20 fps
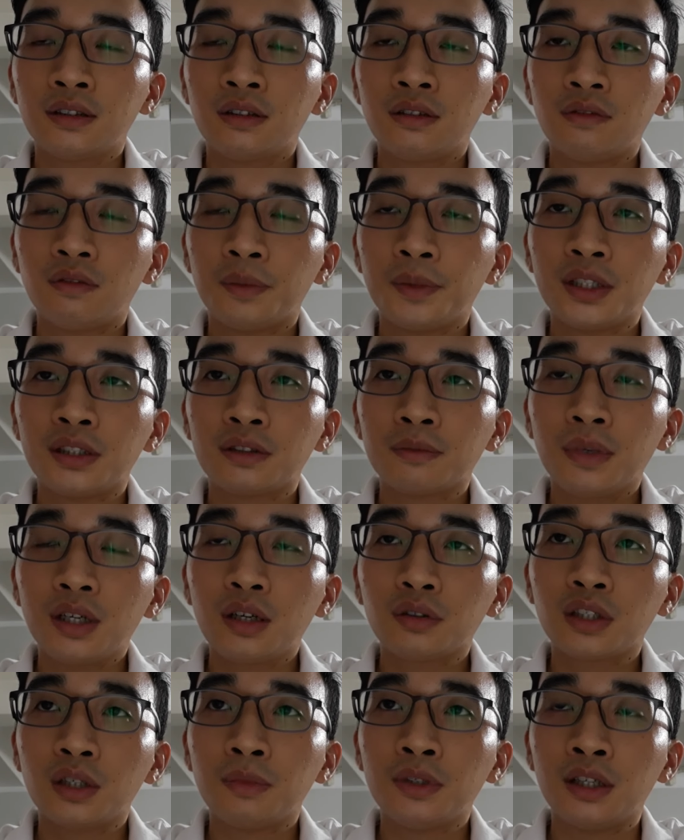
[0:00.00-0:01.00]
Mà mình bắt
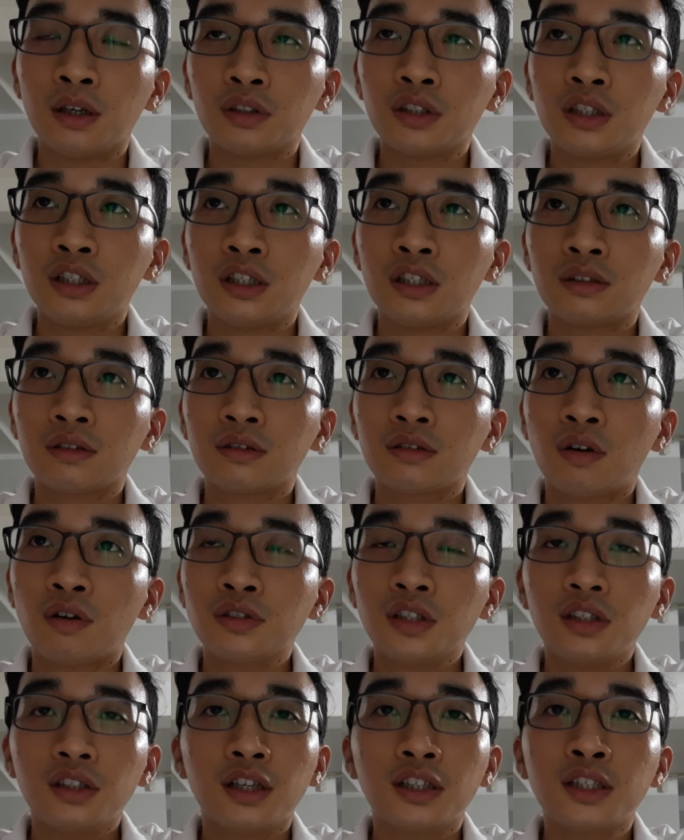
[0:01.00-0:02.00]
đầu tìm hiểu thì có
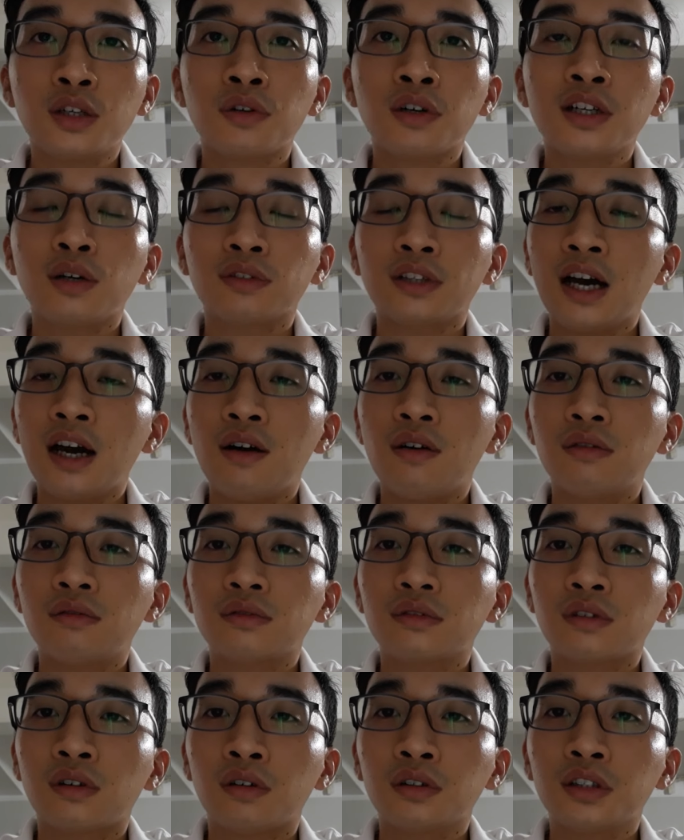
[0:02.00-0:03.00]
rất là nhiều nơi đào tạo,
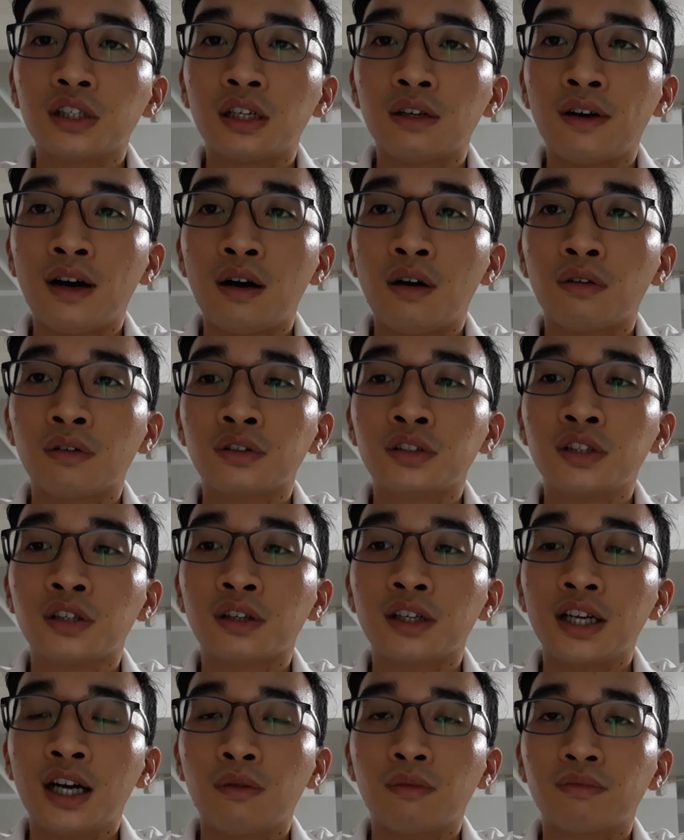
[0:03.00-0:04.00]
có thể là vào trường
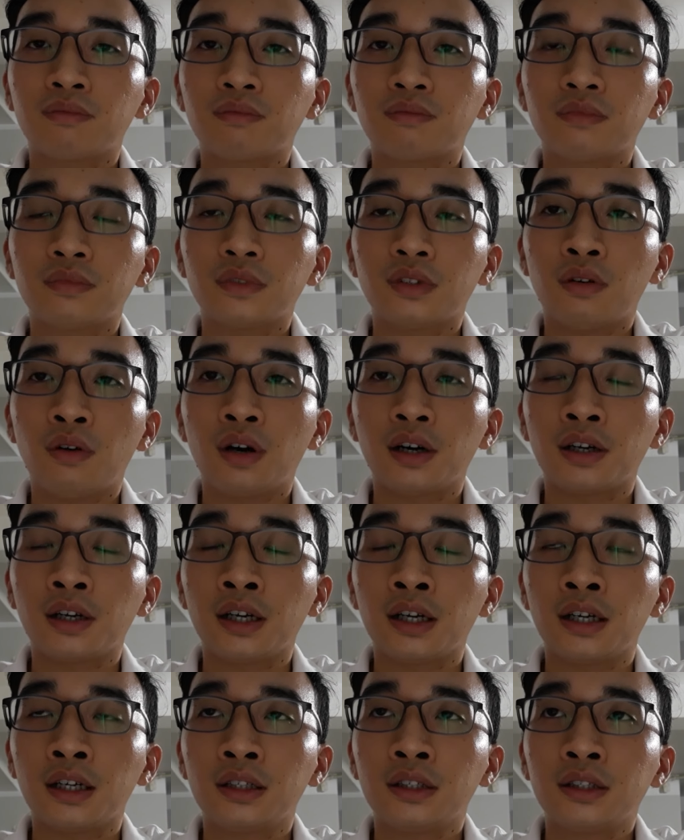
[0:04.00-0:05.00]
đại học hoặc
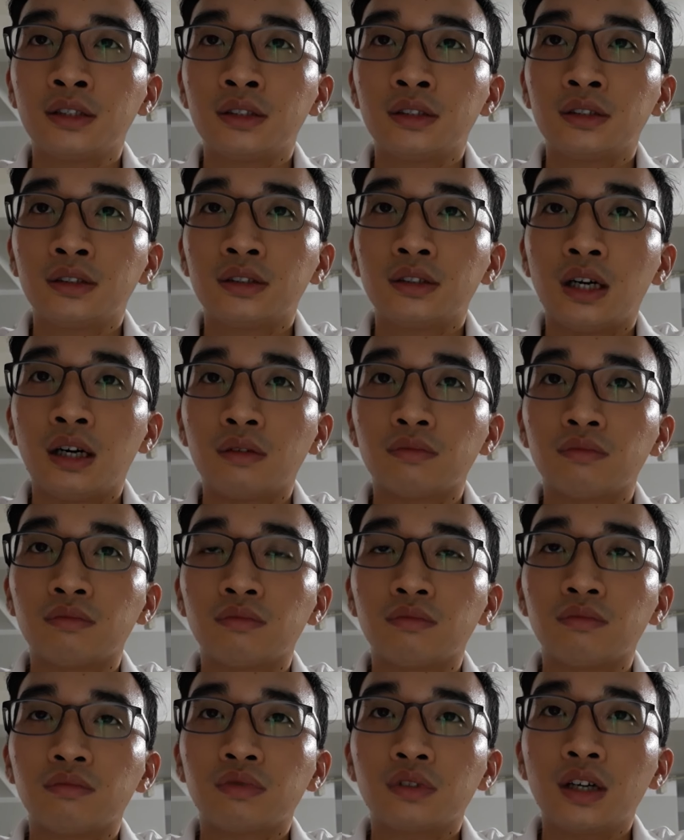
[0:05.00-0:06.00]
là học
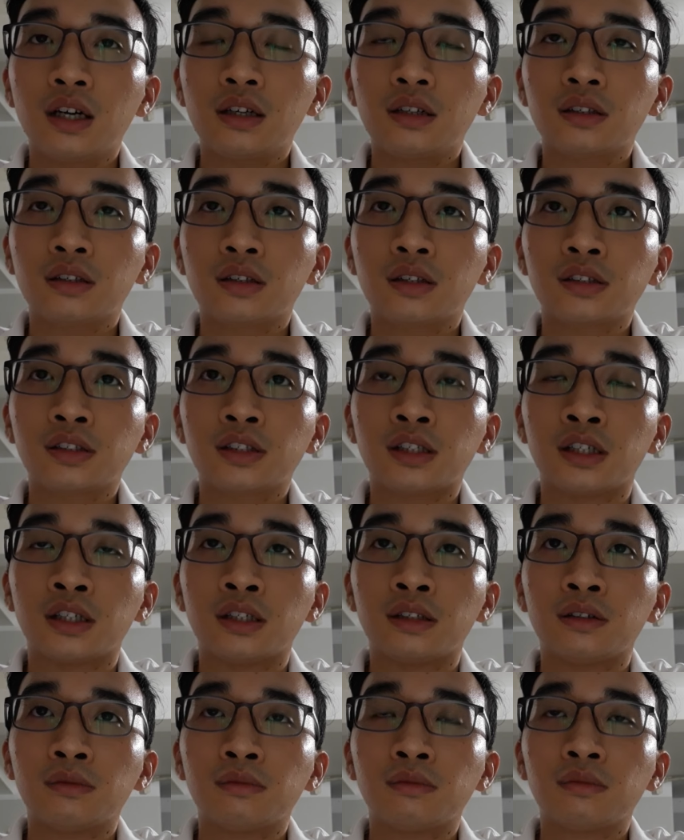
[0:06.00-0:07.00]
các cơ
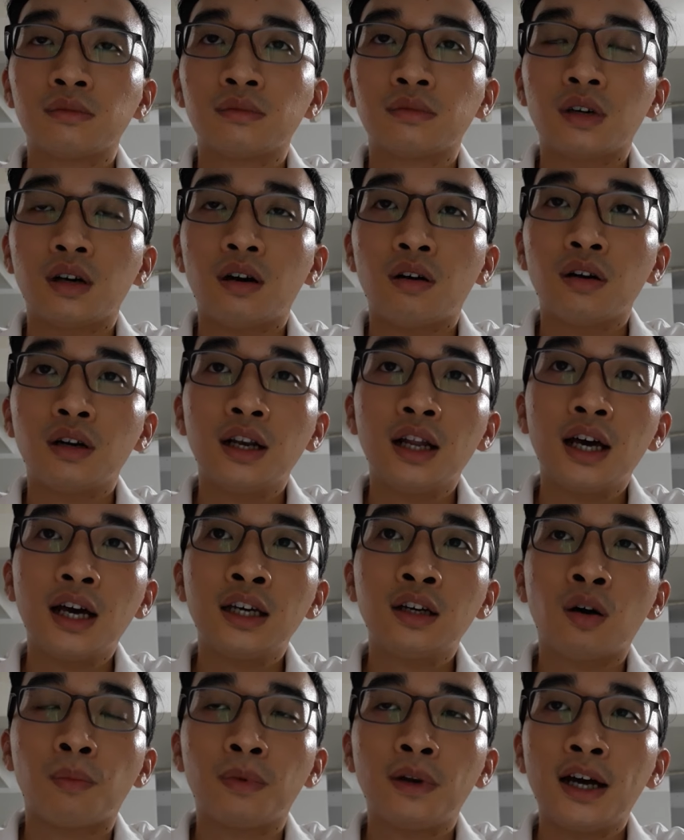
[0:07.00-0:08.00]
sở
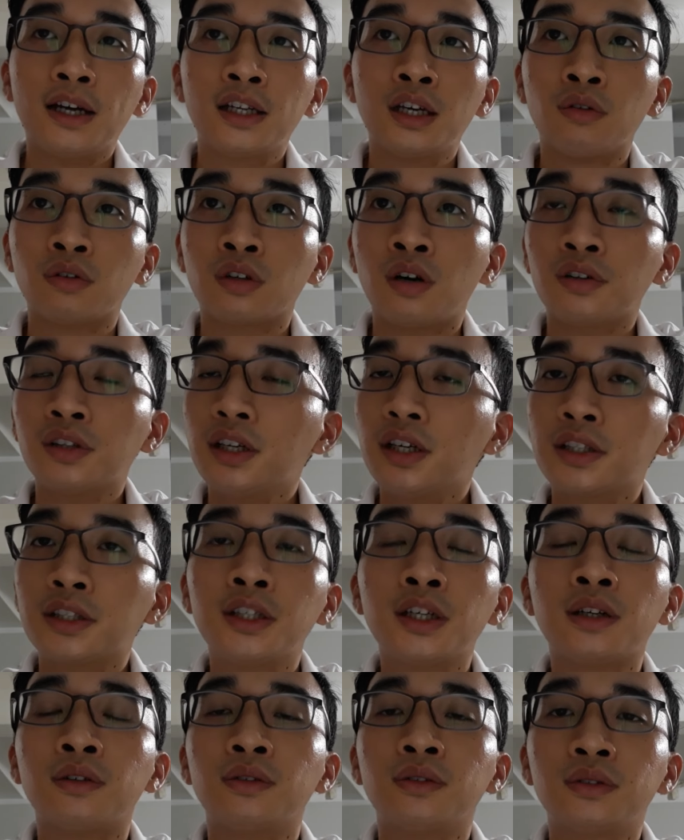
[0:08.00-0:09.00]
online, offline đều có rất là nhiều.